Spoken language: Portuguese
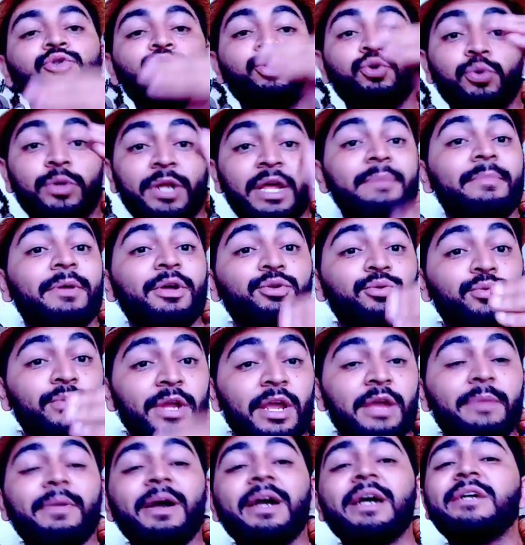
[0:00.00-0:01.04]
Jurema é
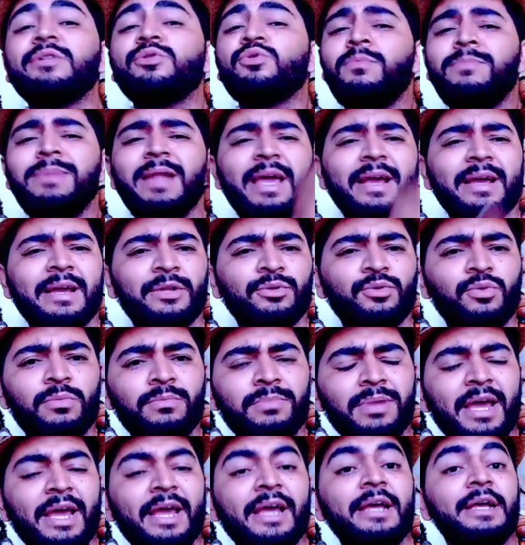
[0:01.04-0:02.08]
jurema, candomblé é
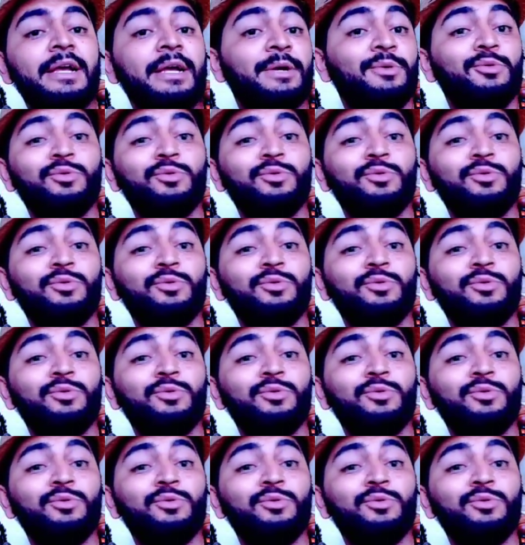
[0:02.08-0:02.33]
candomblé,